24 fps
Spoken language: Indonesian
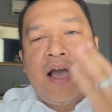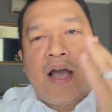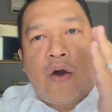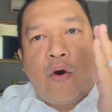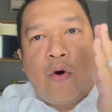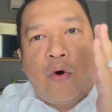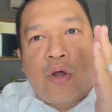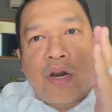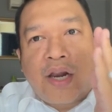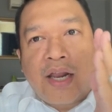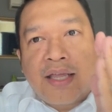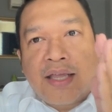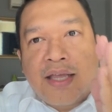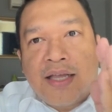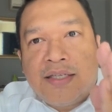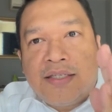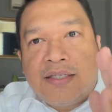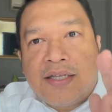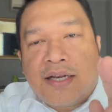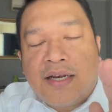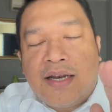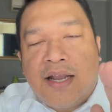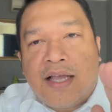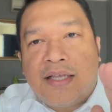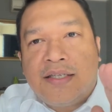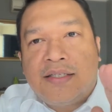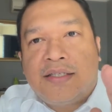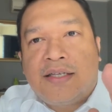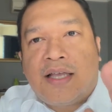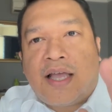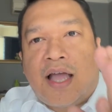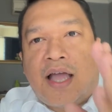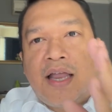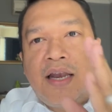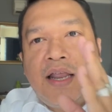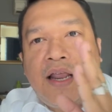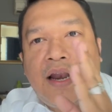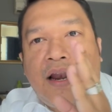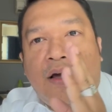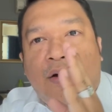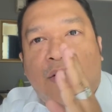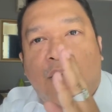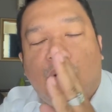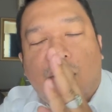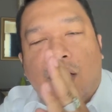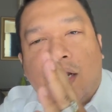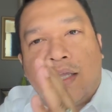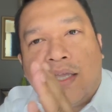Orang yang cerdas adalah
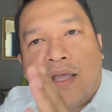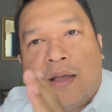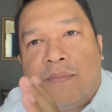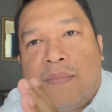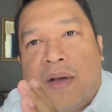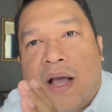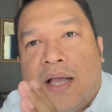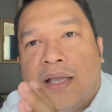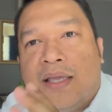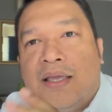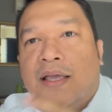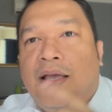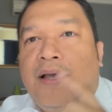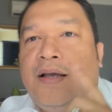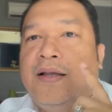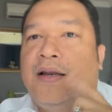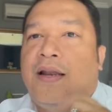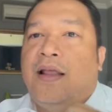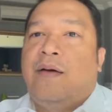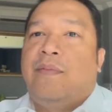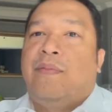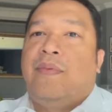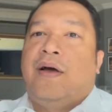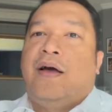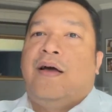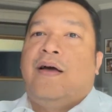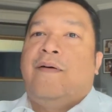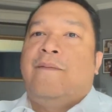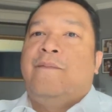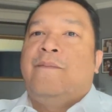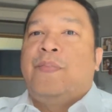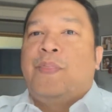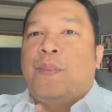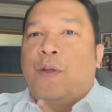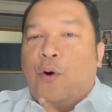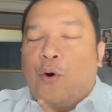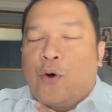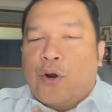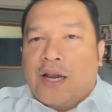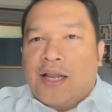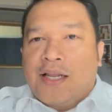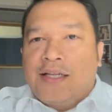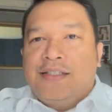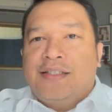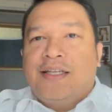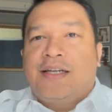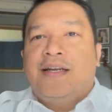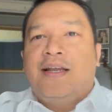orang yang bahagia. Kenapa?
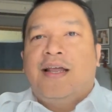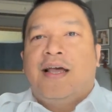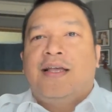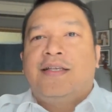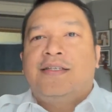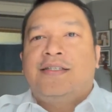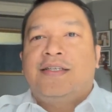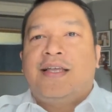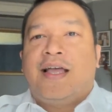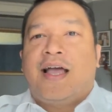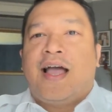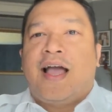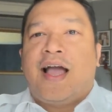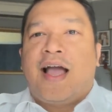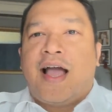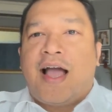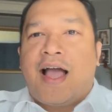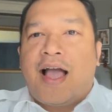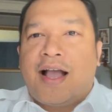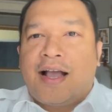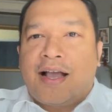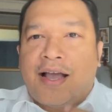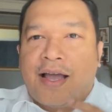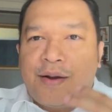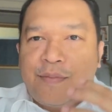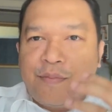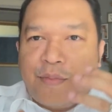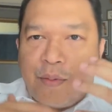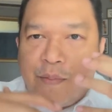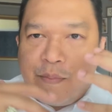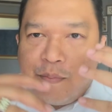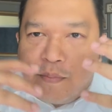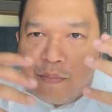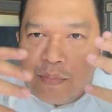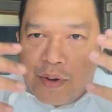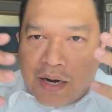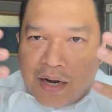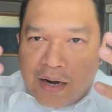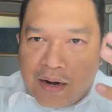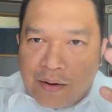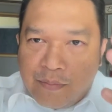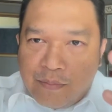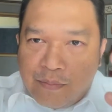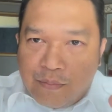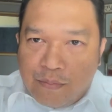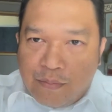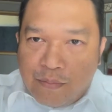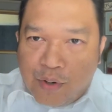Orang yang cerdas akan member,
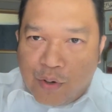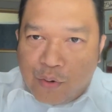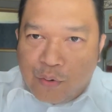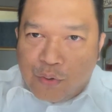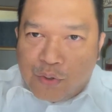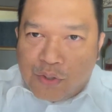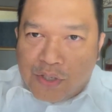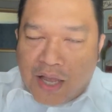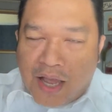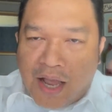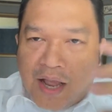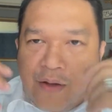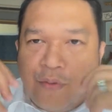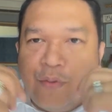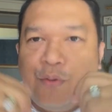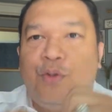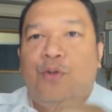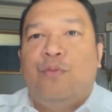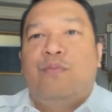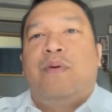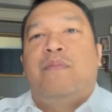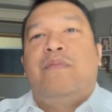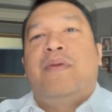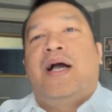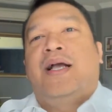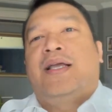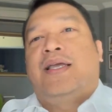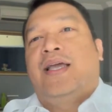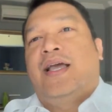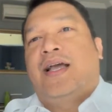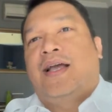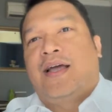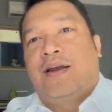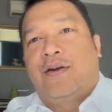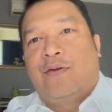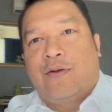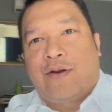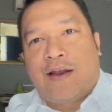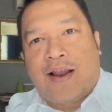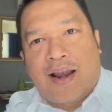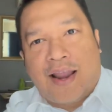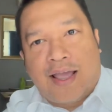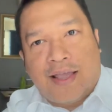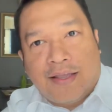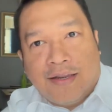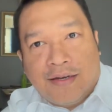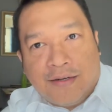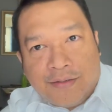berusaha untuk membahagiakan orang
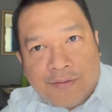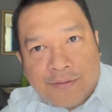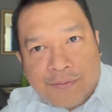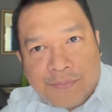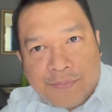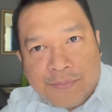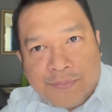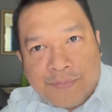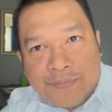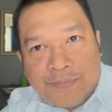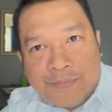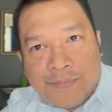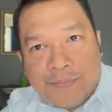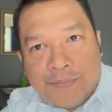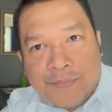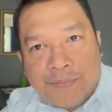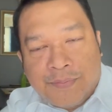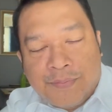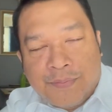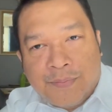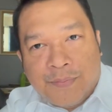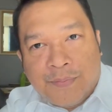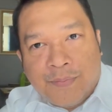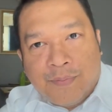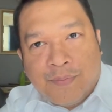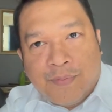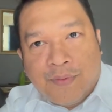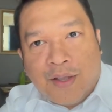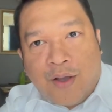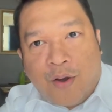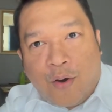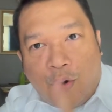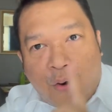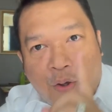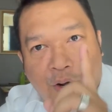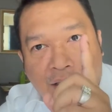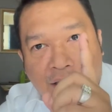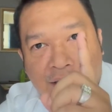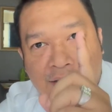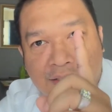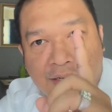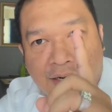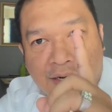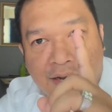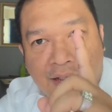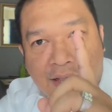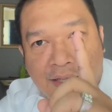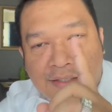lain. Orang yang
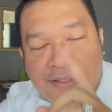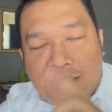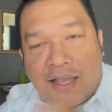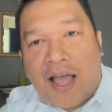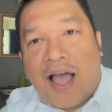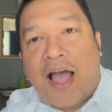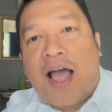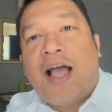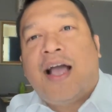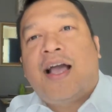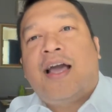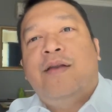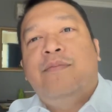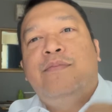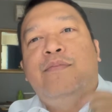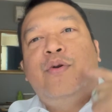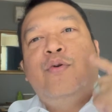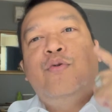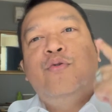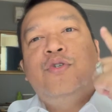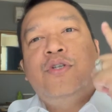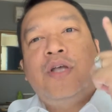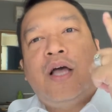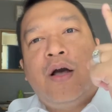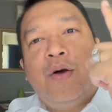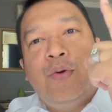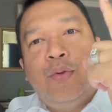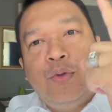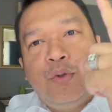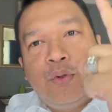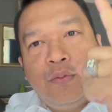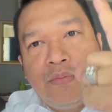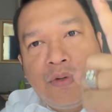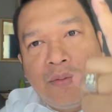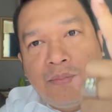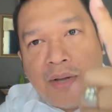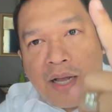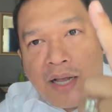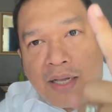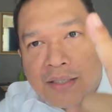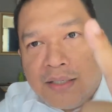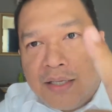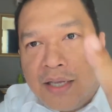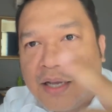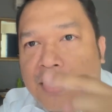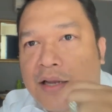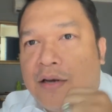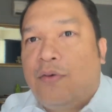cerdas akan berusaha untuk
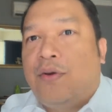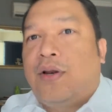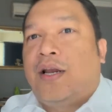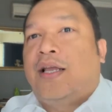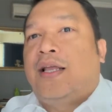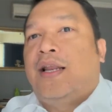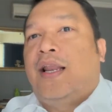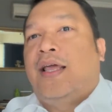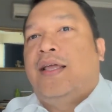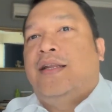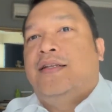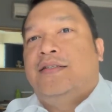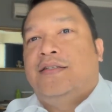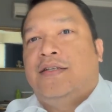membahagiakan orang yang lain.